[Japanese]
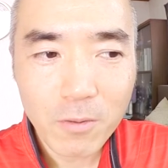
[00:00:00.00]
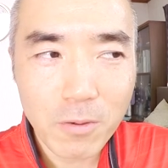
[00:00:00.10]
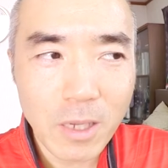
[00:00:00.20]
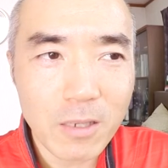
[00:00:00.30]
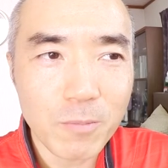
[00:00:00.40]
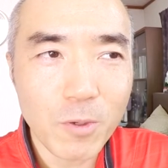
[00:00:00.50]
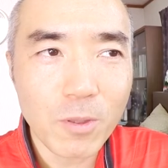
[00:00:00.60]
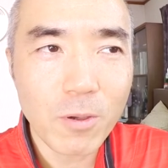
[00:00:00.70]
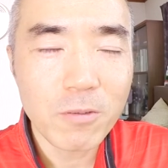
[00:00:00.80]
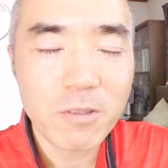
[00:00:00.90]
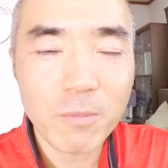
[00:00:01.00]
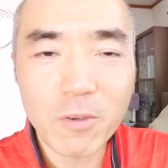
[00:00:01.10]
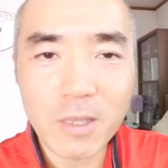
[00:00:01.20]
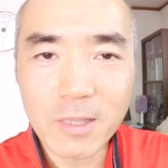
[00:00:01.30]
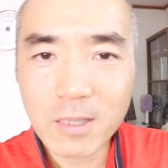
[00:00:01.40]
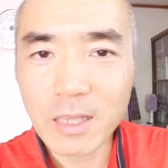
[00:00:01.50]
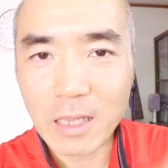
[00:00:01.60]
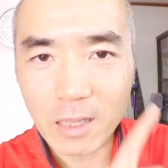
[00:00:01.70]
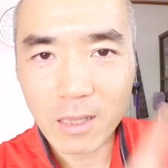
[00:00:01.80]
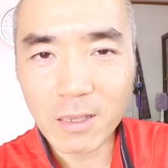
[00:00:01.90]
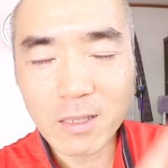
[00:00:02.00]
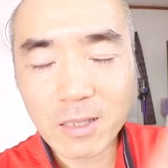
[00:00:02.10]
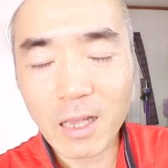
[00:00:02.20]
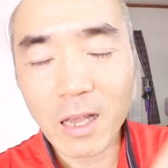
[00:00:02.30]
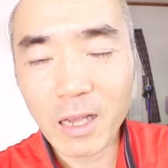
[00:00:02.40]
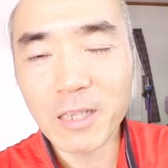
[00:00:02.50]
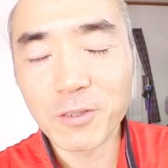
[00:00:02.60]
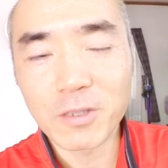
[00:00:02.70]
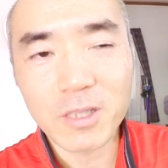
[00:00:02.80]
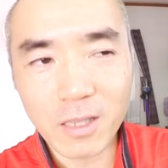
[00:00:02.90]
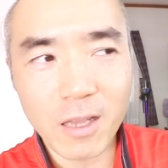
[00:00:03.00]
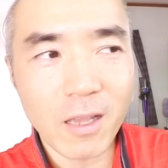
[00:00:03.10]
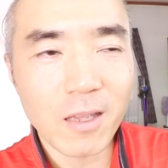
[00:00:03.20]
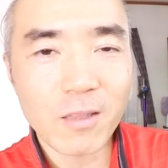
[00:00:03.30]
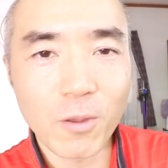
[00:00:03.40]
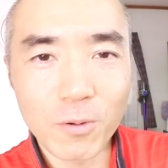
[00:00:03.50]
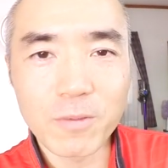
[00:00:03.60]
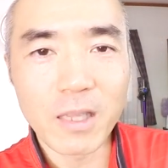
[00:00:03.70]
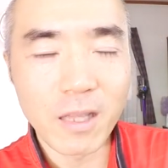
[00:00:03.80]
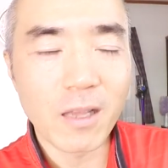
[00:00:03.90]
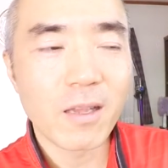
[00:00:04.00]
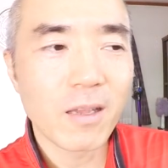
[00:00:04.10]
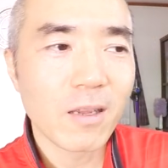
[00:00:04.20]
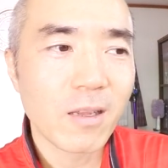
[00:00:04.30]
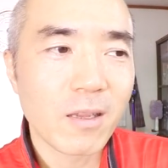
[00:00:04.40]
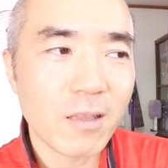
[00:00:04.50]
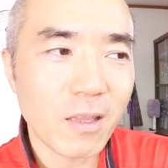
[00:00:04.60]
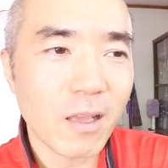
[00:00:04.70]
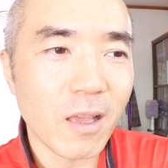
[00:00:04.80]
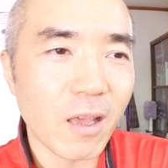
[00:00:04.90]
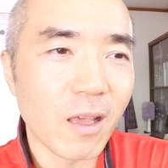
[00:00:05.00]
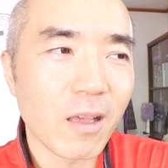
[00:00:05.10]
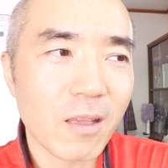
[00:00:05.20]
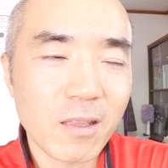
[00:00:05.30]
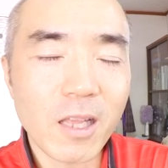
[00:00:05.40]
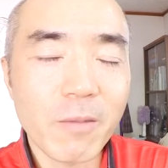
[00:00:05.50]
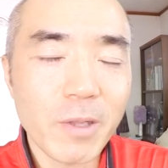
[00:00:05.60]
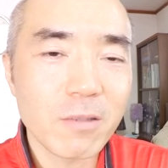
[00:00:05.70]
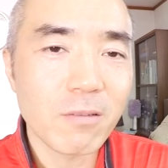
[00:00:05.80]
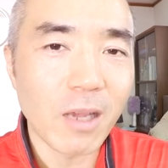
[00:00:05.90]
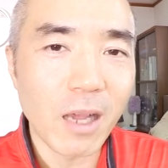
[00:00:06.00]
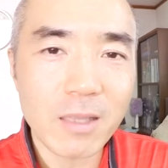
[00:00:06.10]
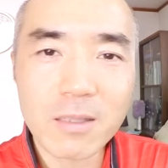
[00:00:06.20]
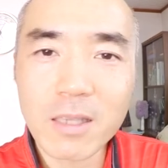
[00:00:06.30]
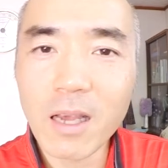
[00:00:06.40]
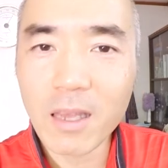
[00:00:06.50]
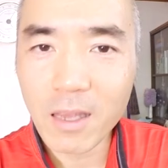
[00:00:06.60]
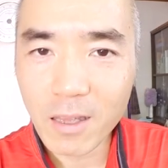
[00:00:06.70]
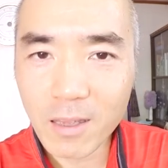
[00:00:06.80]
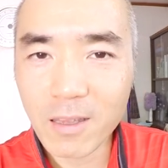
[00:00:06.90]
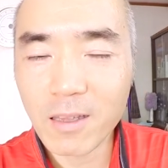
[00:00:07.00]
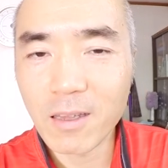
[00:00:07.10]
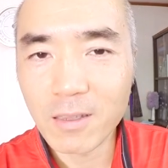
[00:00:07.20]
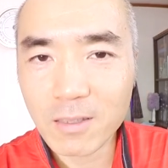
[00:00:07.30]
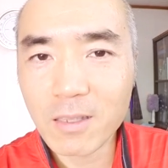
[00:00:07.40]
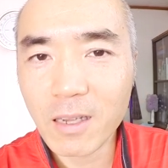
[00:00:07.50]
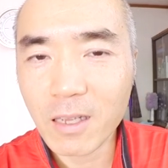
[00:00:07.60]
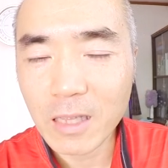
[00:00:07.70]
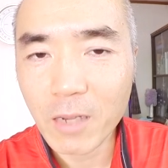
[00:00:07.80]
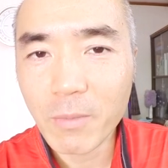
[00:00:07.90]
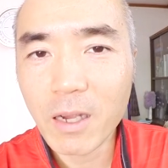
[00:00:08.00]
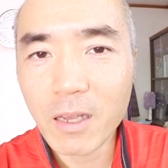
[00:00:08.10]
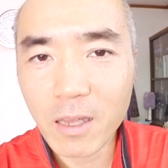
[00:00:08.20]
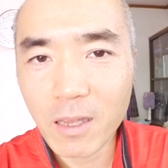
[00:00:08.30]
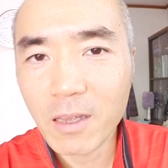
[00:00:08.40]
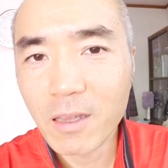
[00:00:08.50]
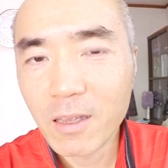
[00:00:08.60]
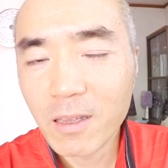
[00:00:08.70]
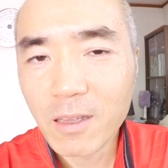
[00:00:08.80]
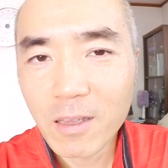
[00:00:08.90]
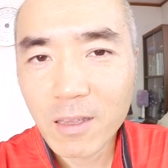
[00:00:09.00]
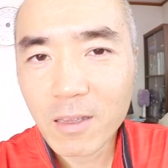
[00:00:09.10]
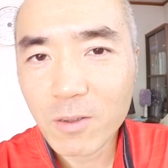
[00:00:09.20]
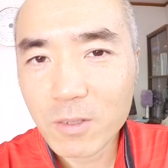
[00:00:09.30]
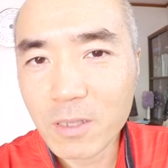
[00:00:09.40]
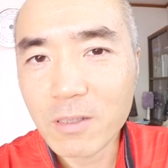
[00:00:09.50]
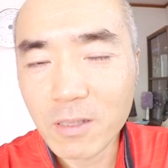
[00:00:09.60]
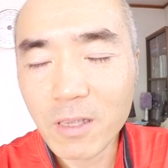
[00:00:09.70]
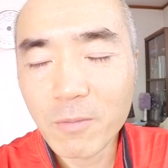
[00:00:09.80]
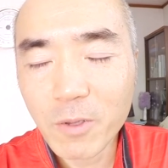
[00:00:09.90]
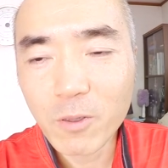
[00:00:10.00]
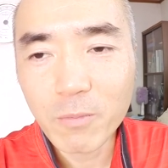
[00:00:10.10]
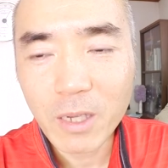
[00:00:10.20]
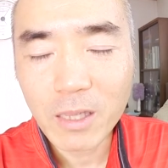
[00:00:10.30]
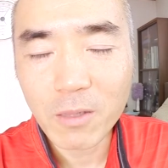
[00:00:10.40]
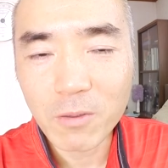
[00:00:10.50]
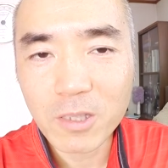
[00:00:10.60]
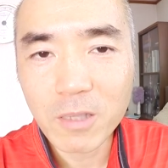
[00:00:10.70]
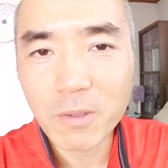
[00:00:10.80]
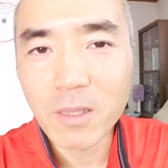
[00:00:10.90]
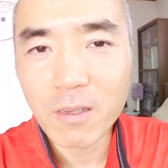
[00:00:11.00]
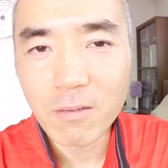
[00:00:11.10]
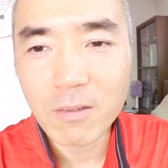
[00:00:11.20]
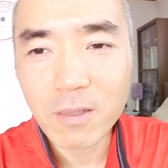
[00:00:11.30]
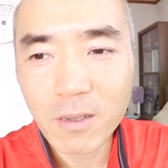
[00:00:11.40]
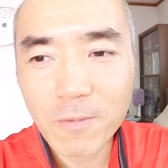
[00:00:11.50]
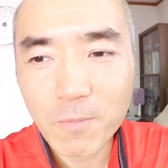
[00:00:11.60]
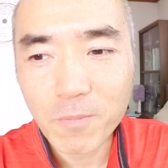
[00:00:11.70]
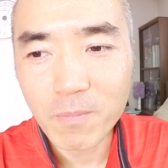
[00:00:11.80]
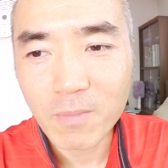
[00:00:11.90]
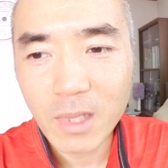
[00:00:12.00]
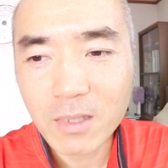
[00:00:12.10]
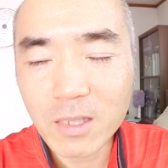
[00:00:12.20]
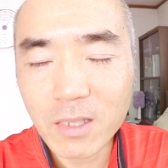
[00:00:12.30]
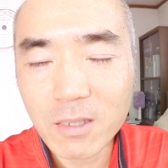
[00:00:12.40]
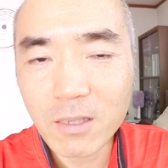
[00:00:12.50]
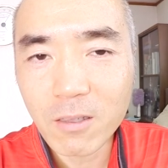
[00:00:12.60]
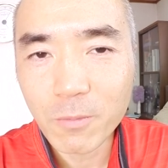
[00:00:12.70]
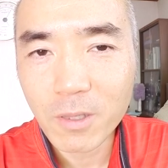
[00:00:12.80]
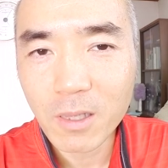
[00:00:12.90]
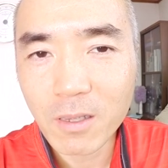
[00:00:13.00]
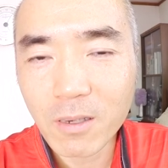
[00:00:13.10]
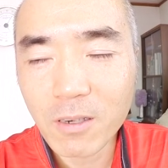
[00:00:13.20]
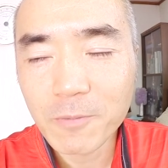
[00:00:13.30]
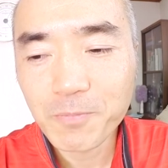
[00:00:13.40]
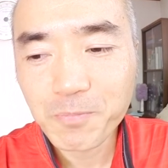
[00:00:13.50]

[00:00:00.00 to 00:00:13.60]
とにかくもう豆腐はもう一切ね一切排除して豆腐はねで食べるのは厚揚げ厚揚げ生揚げこっちですねまあ読み方どっちでもいいんだけどさ、うん、地域性の問題だから